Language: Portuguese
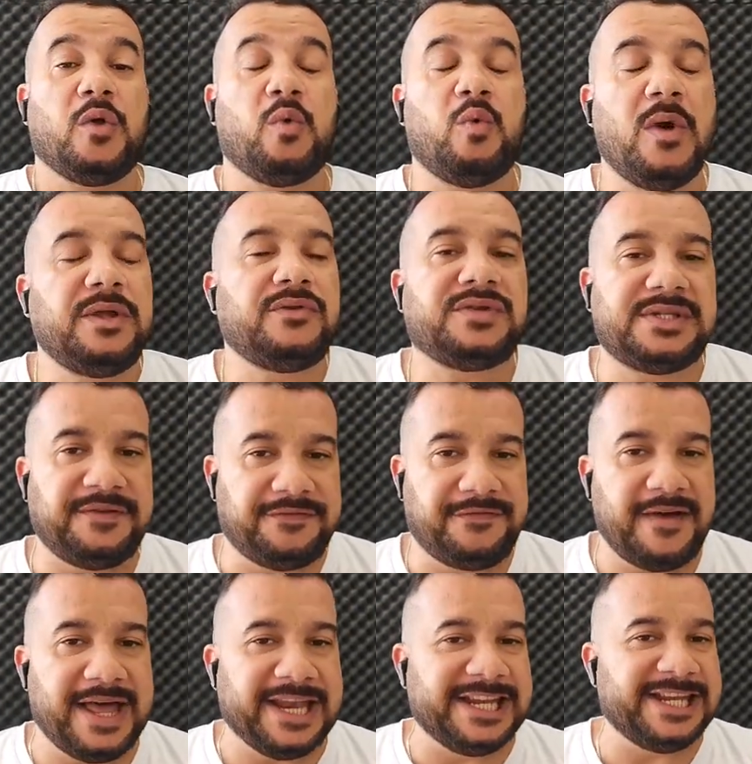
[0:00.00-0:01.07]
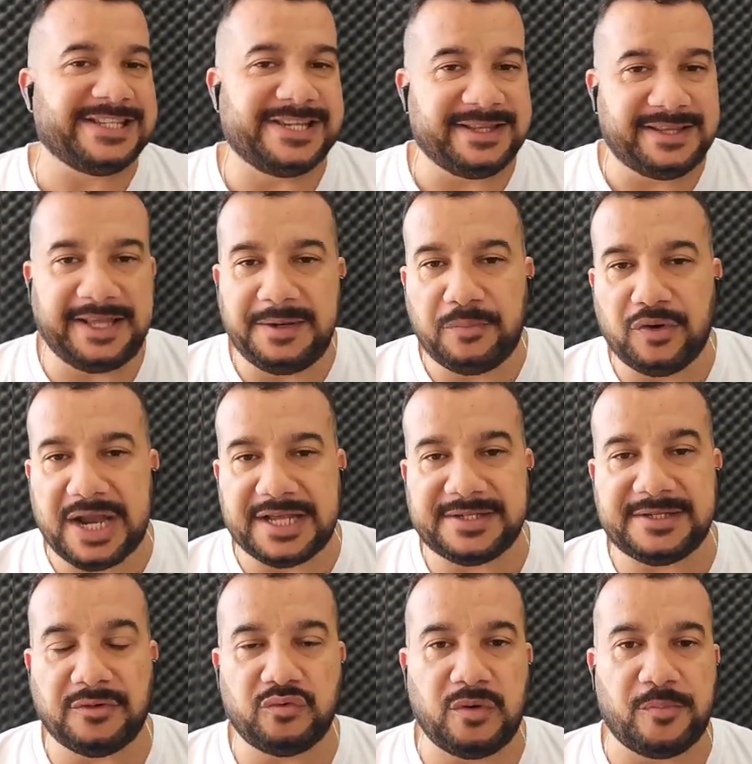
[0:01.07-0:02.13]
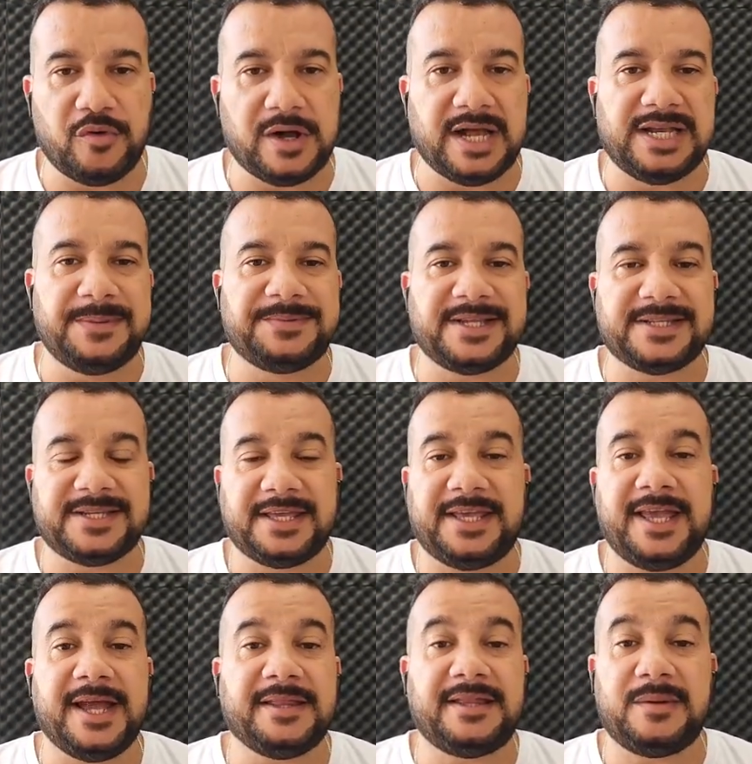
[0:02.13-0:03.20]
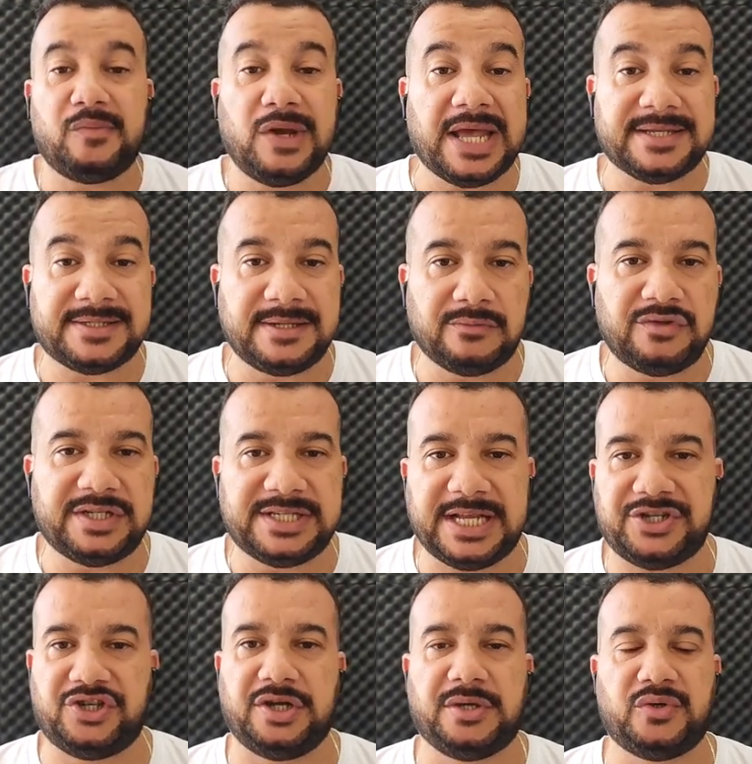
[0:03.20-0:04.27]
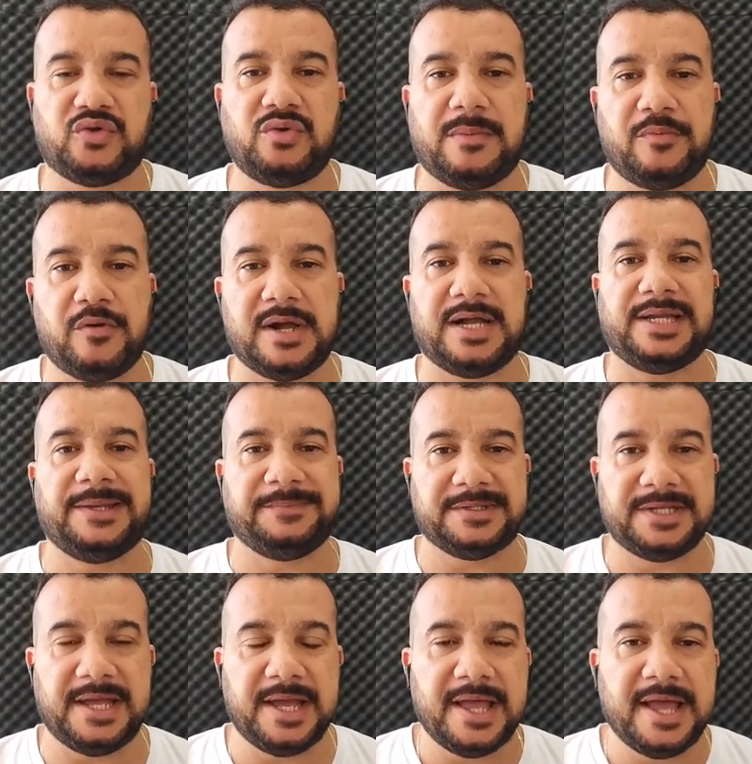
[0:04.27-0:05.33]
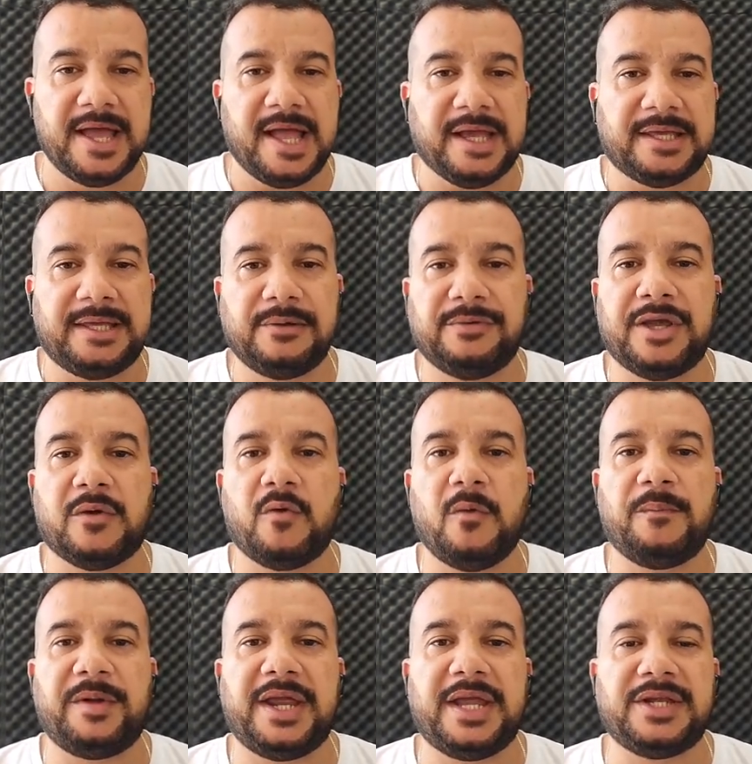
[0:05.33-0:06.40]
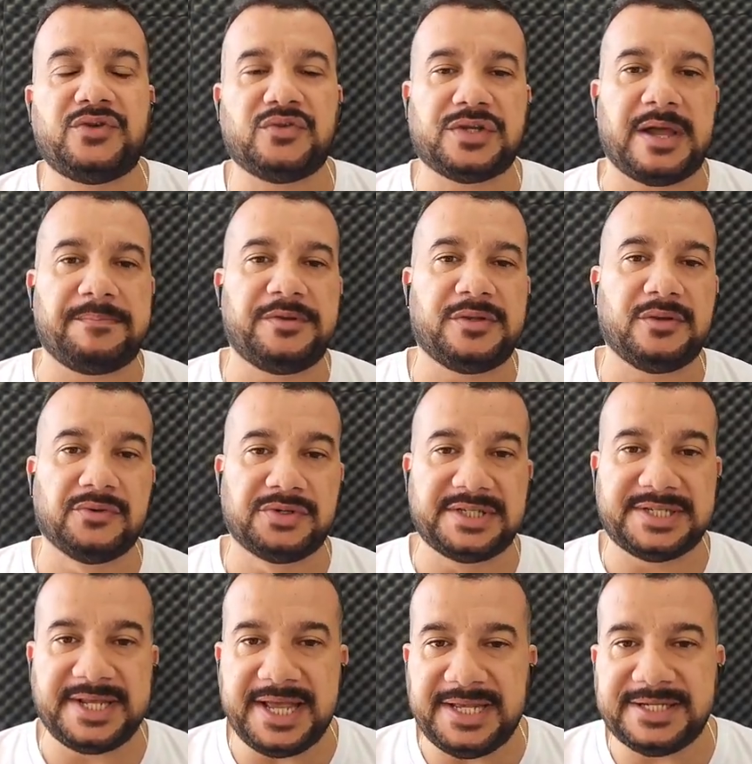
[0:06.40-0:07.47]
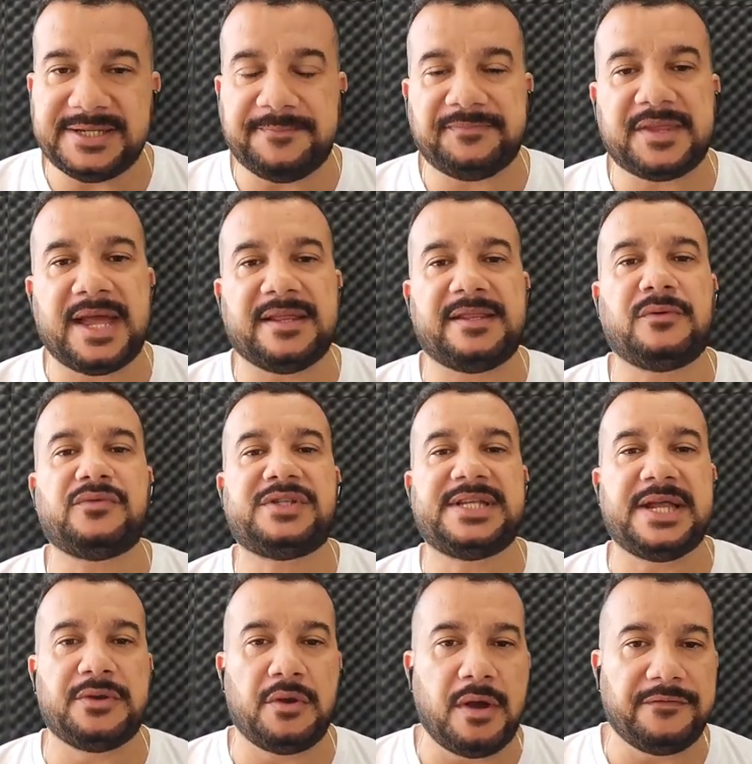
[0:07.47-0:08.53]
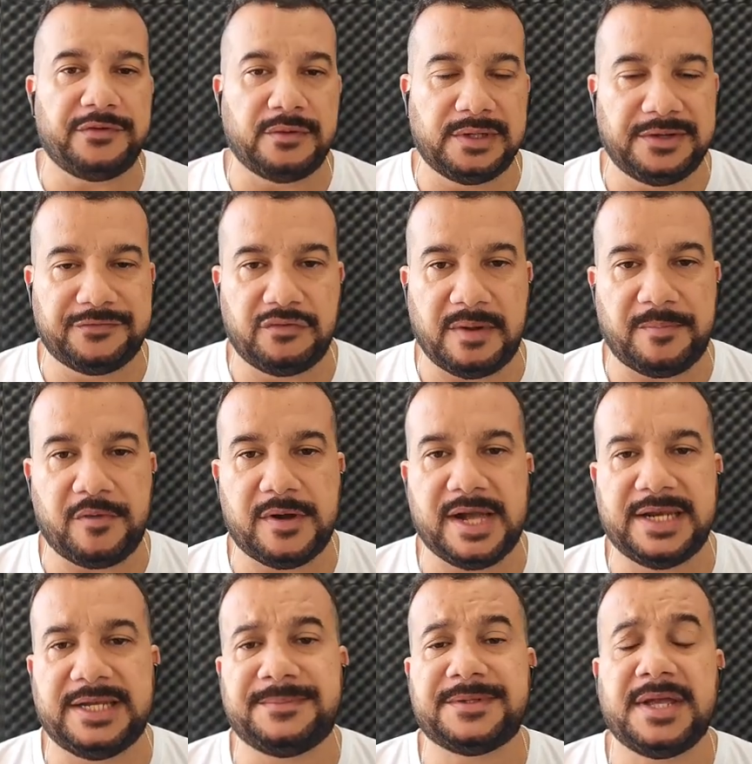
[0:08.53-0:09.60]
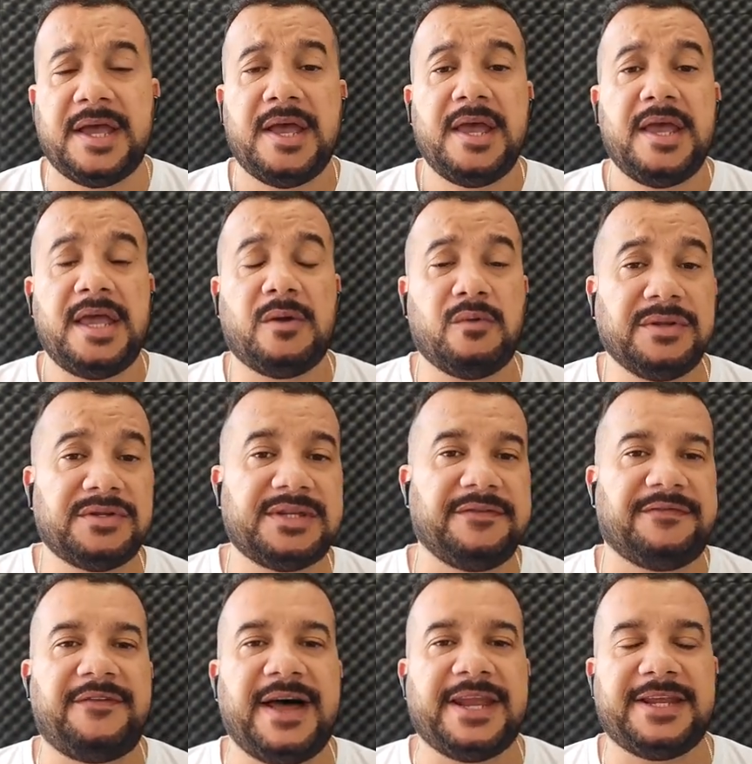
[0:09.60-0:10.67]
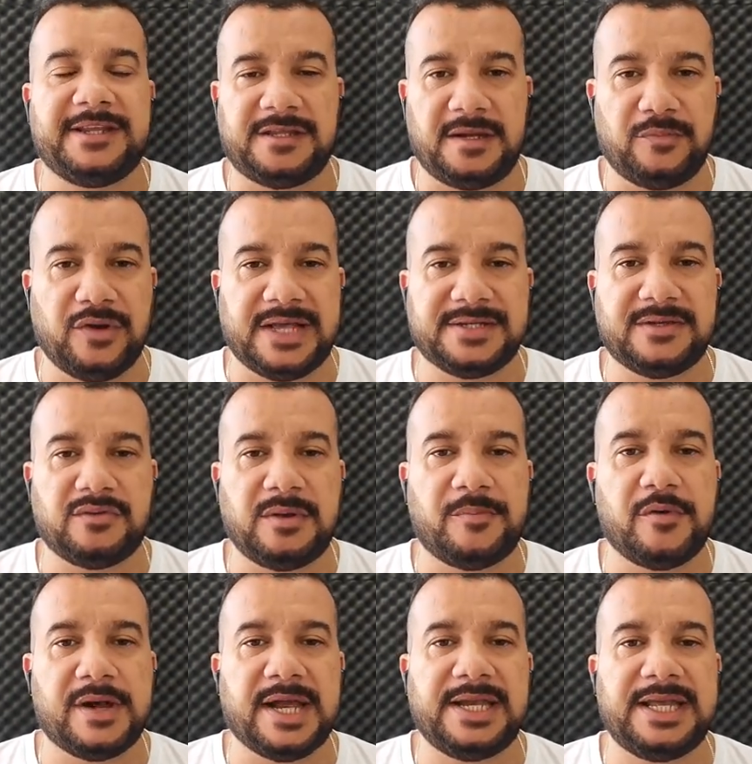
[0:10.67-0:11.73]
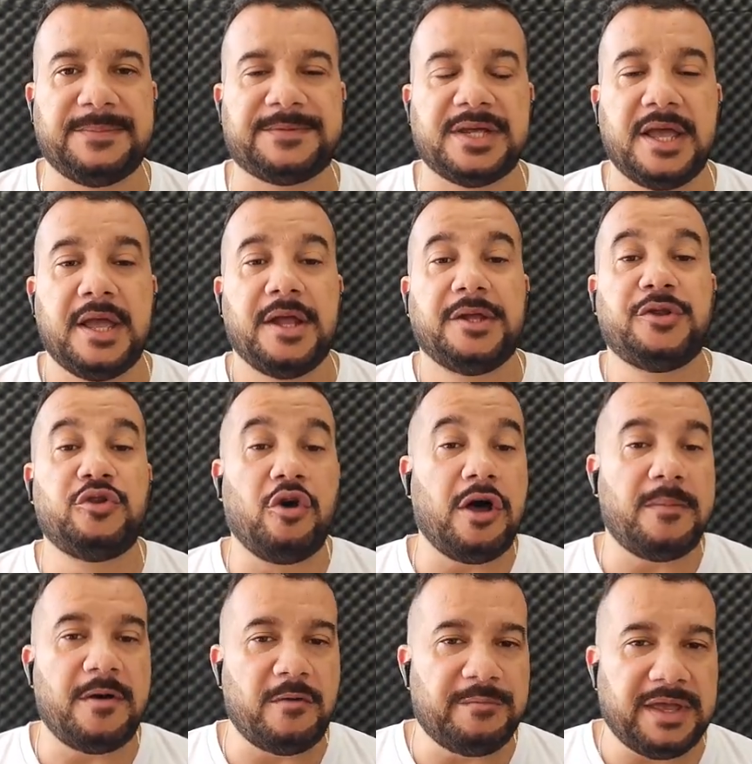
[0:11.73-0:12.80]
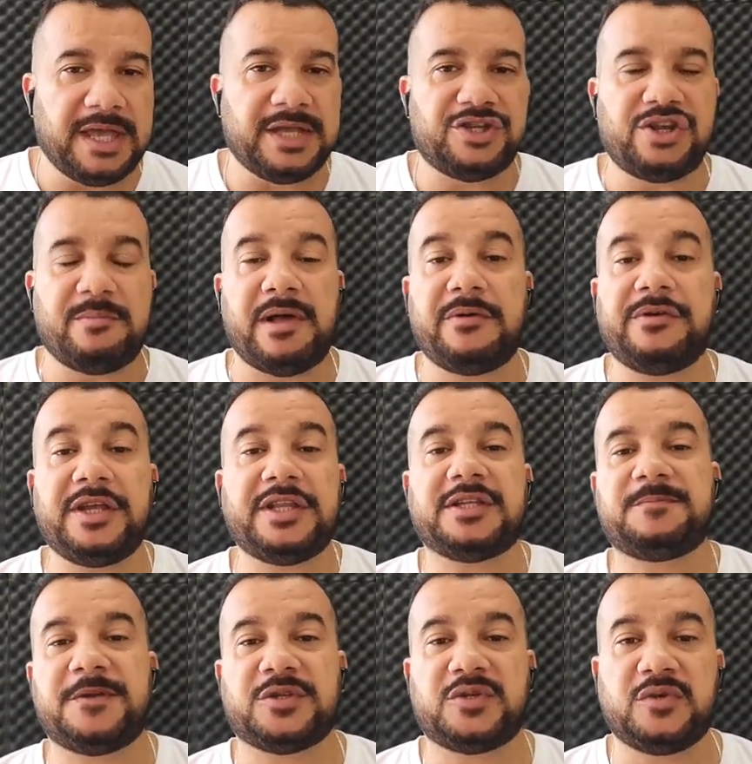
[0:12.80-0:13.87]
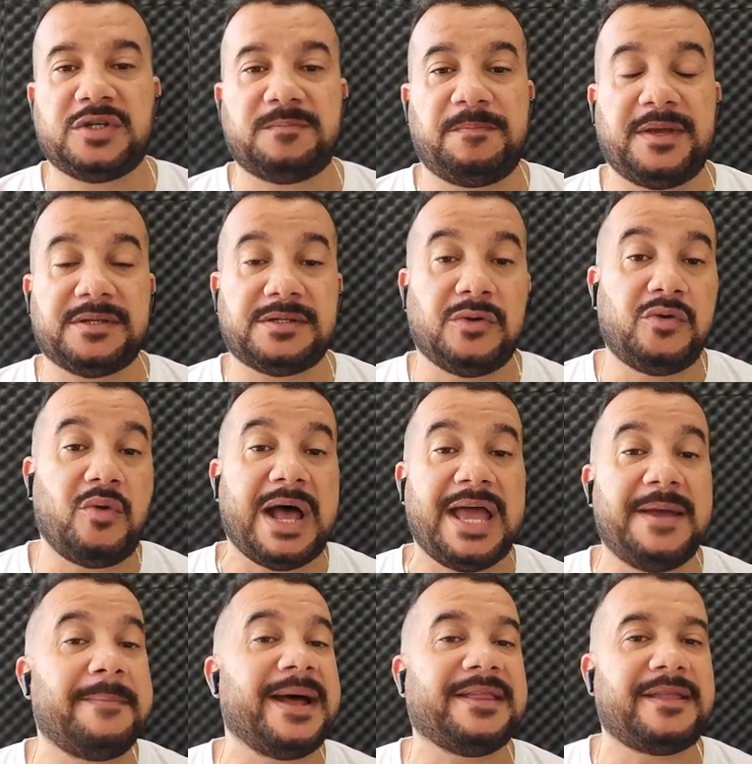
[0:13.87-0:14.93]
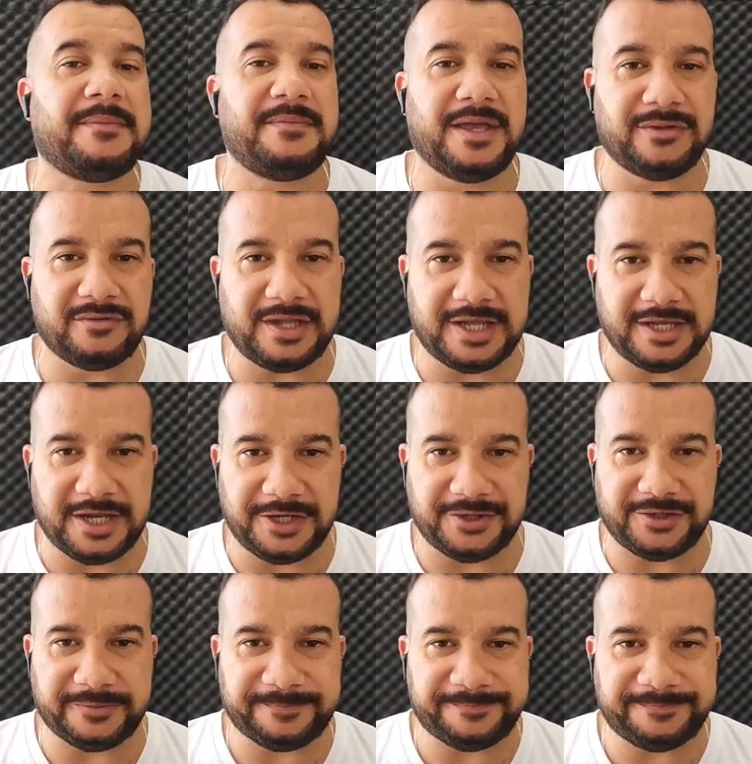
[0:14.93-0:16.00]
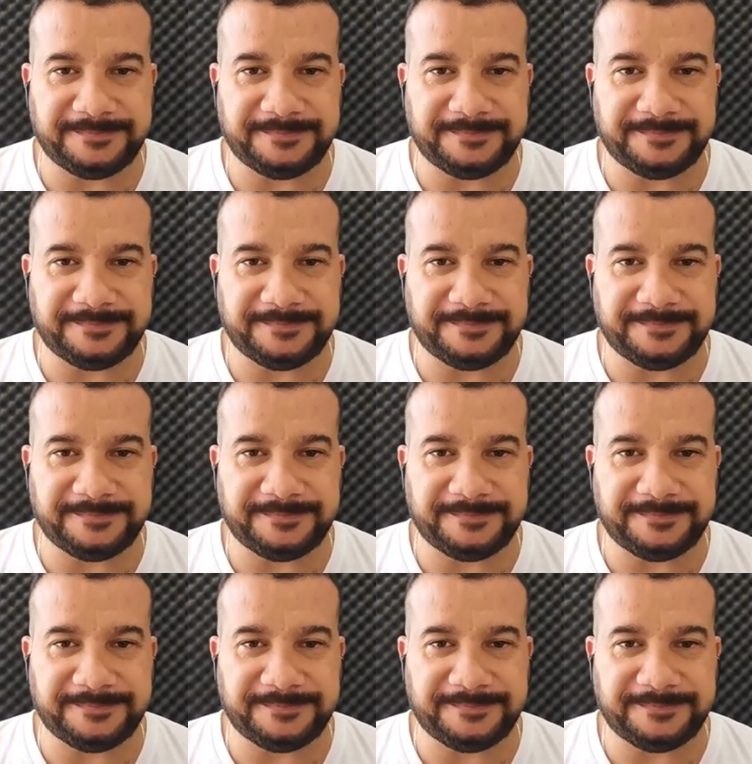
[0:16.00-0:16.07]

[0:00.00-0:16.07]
Quando se fala nessa tribulação do Apocalipse, essa aqui é a tribulação de sete anos do Apocalipse, né? Aquilo que compreende os capítulos 6 até o 19 do livro do Apocalipse. E quando se fala na tribulação do Apocalipse, normalmente a maioria das pessoas pensam no arrebatamento da igreja.